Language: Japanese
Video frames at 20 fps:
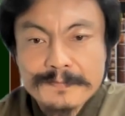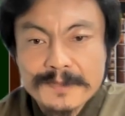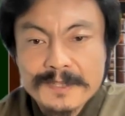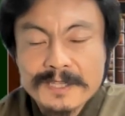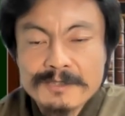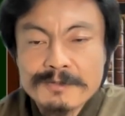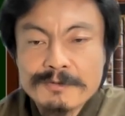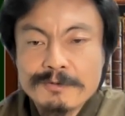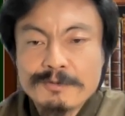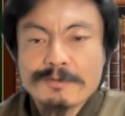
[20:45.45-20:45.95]

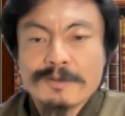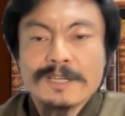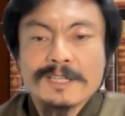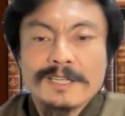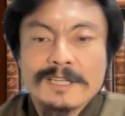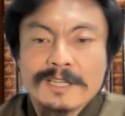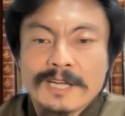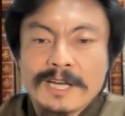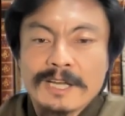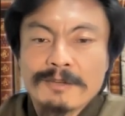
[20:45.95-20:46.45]
でそういうのが
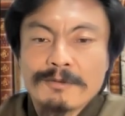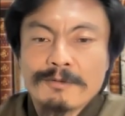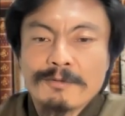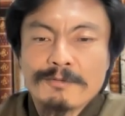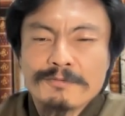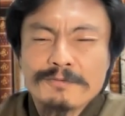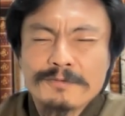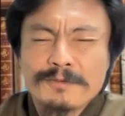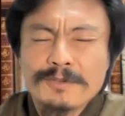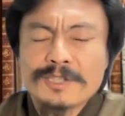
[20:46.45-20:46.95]
ねあ
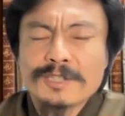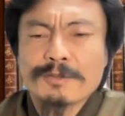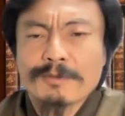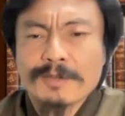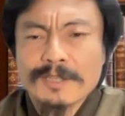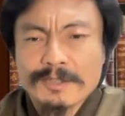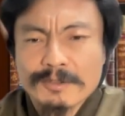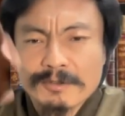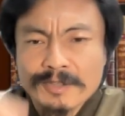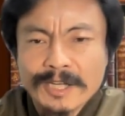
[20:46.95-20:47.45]
の古い木と
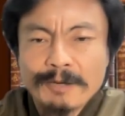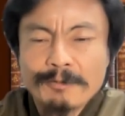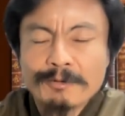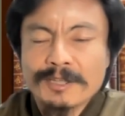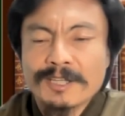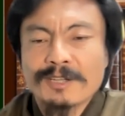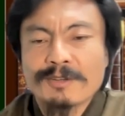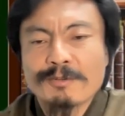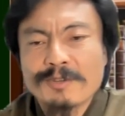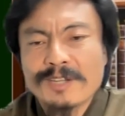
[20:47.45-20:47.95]
かだと倒
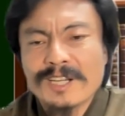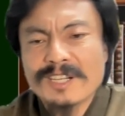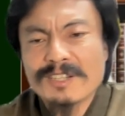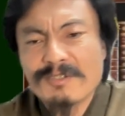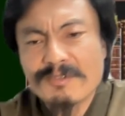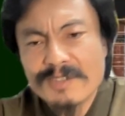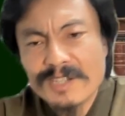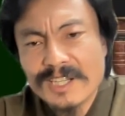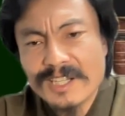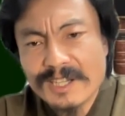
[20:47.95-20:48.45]
れて隣
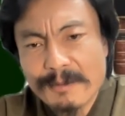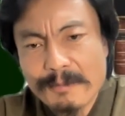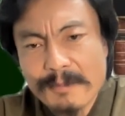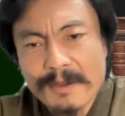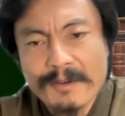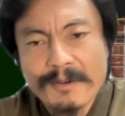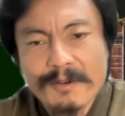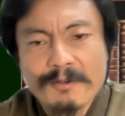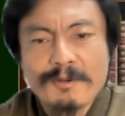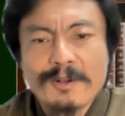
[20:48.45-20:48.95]
の家に
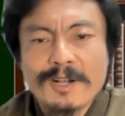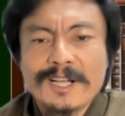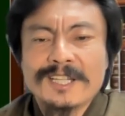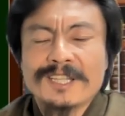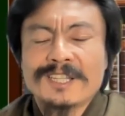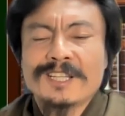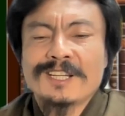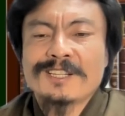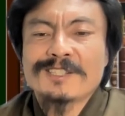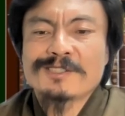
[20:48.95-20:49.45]
迷惑をか
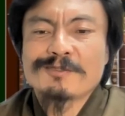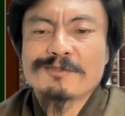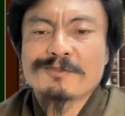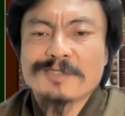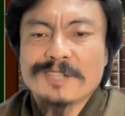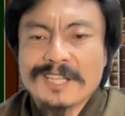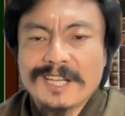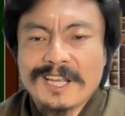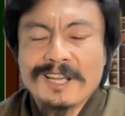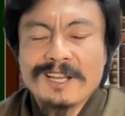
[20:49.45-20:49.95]
けてたりする
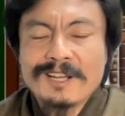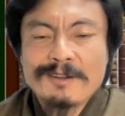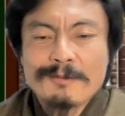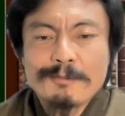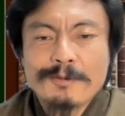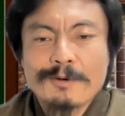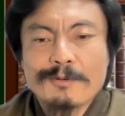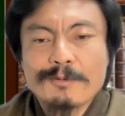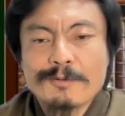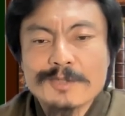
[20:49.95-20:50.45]
んでね
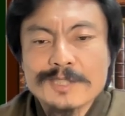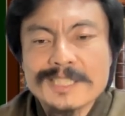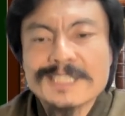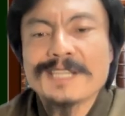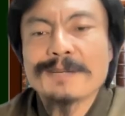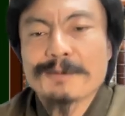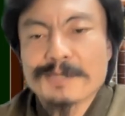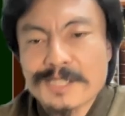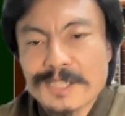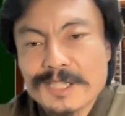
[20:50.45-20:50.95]
もう切っ
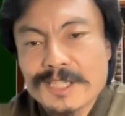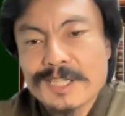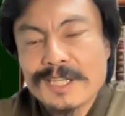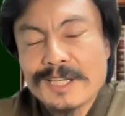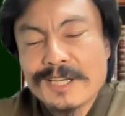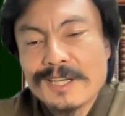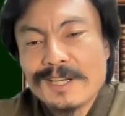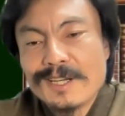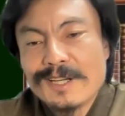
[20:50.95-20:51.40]
ちゃいます。